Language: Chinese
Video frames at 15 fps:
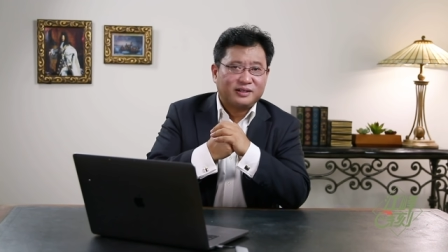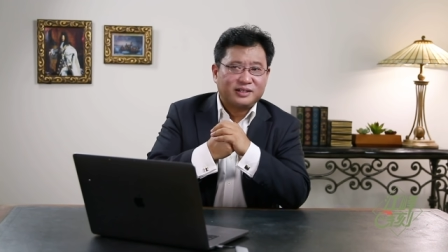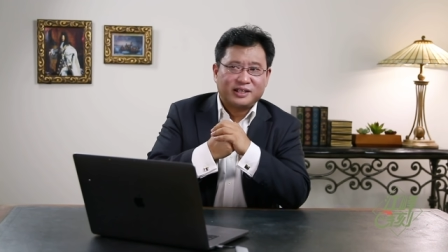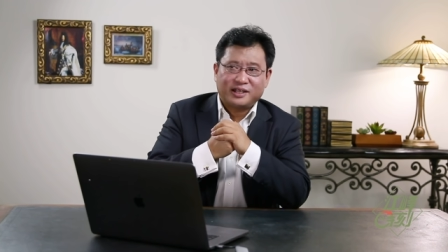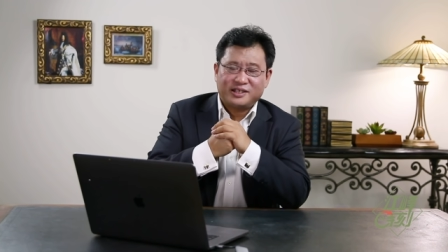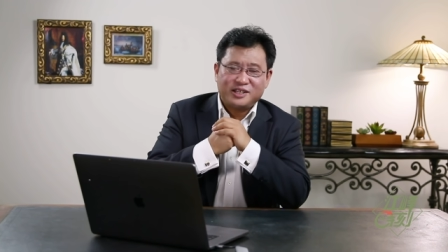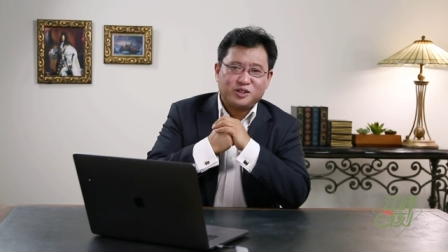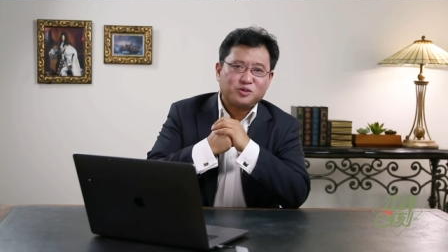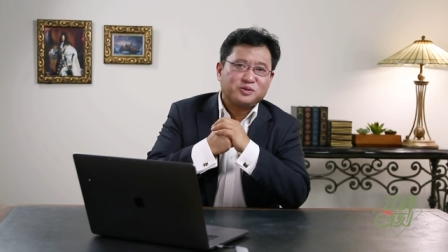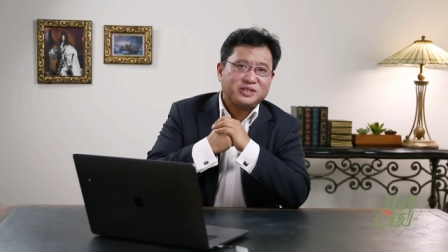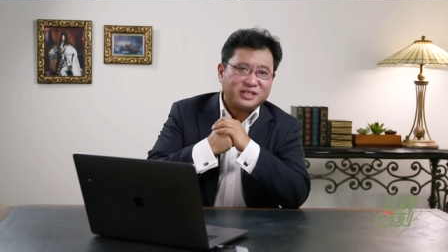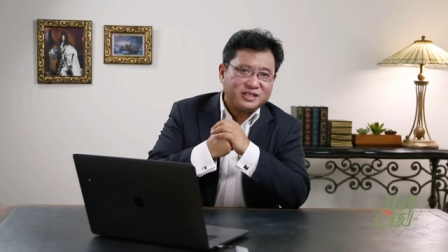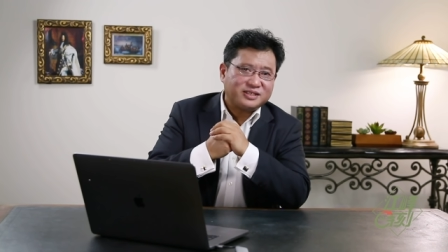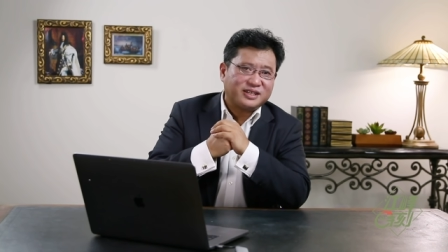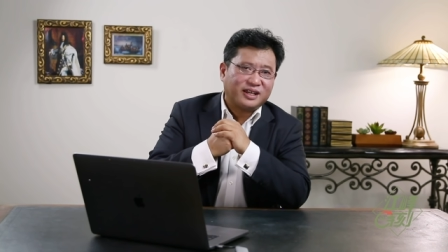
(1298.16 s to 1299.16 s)
和这个艺术
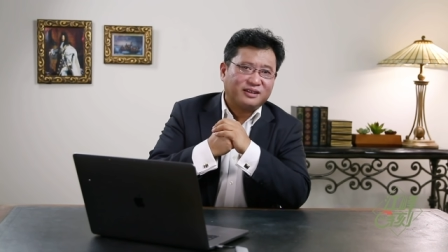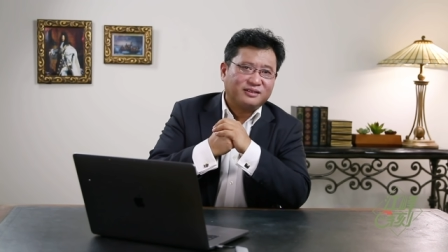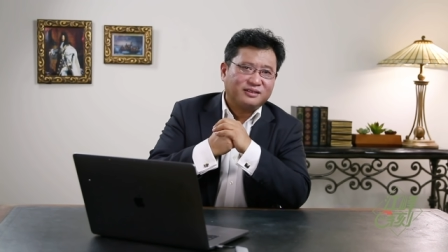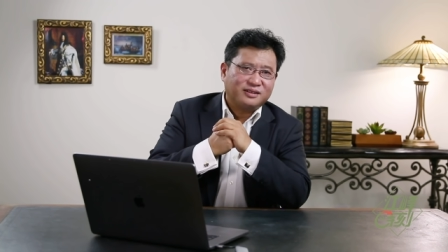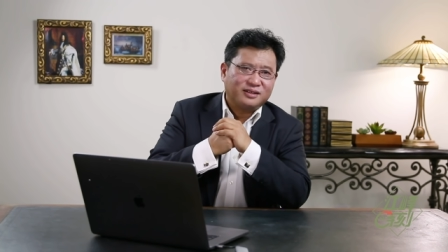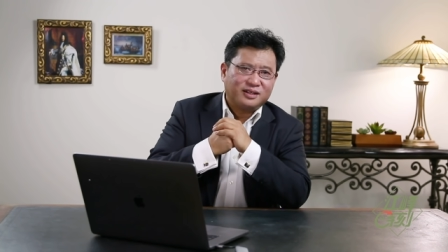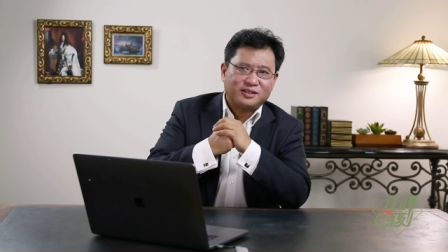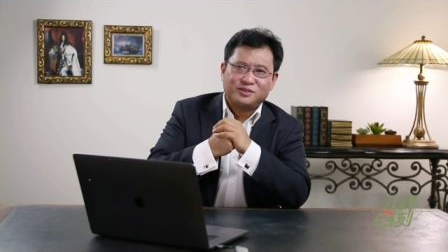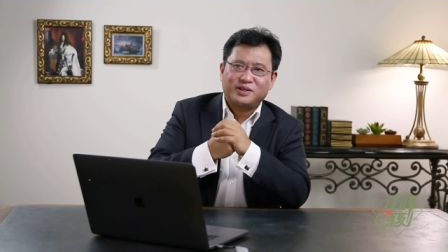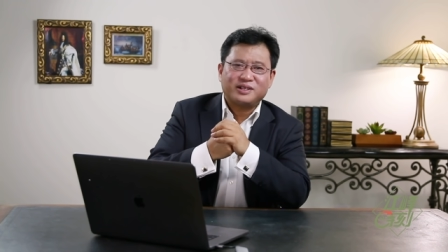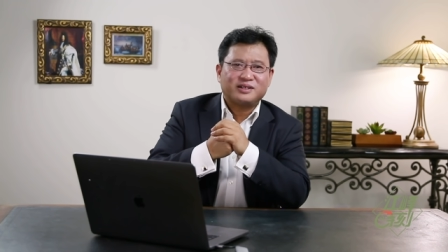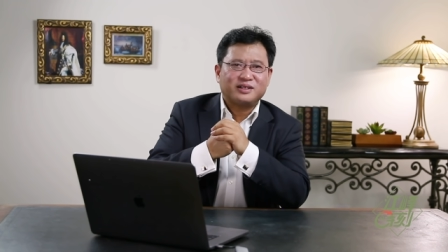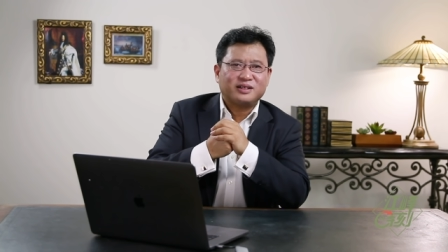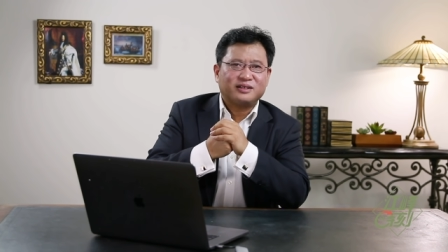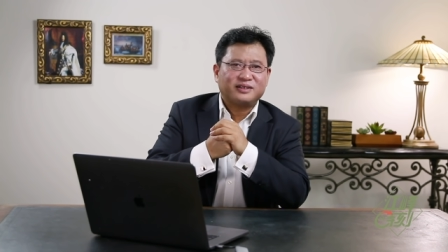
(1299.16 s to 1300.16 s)
细节，呃，算
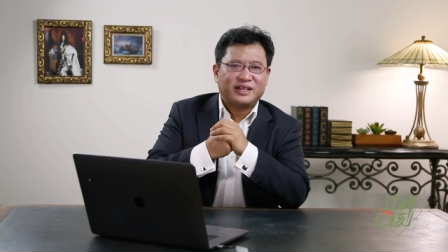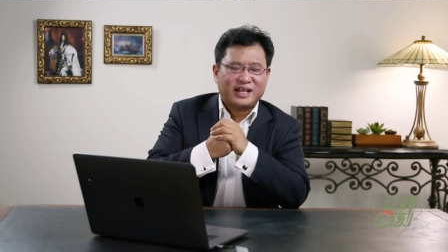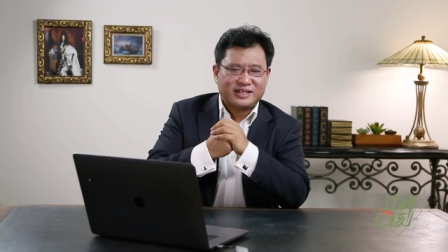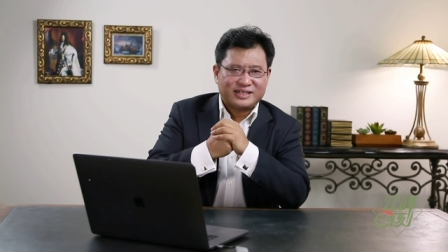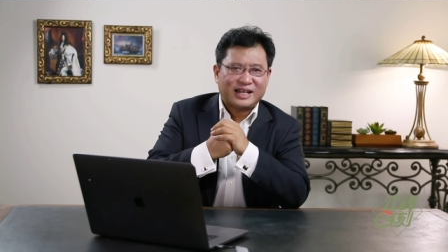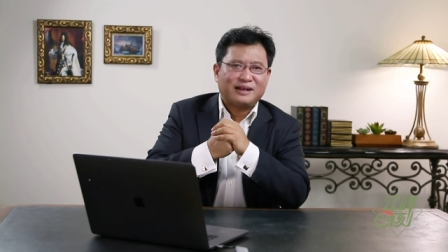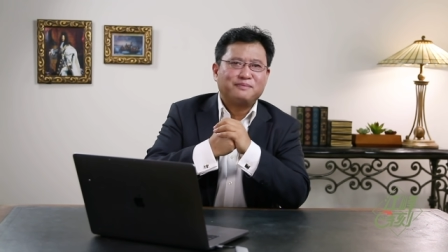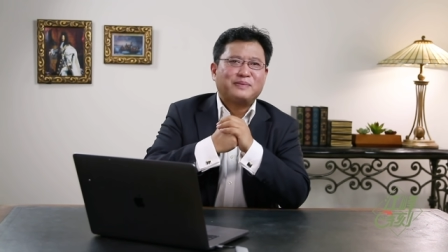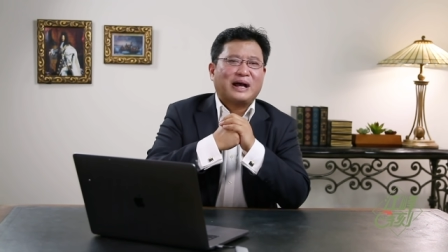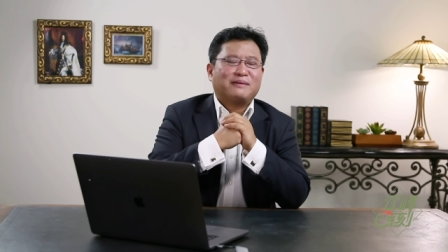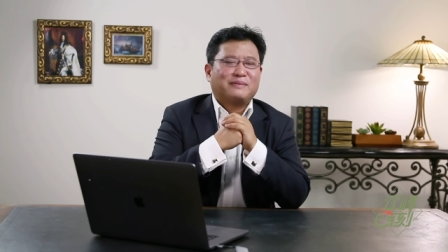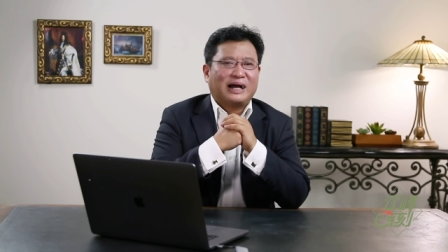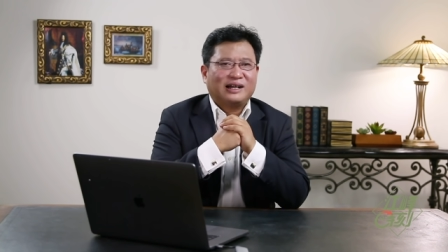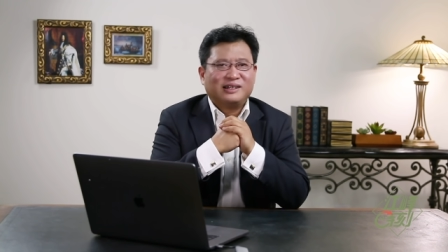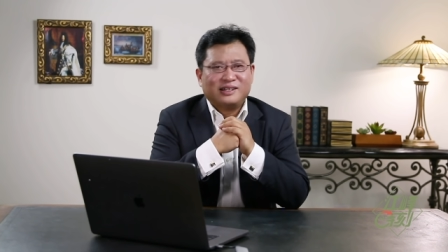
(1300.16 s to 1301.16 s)
是典藏
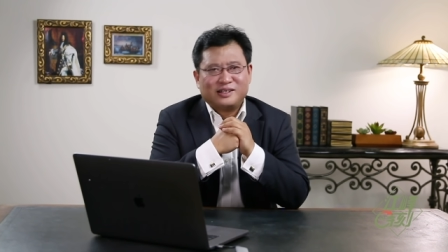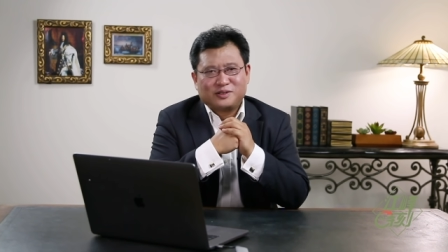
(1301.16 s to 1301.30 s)
版吧，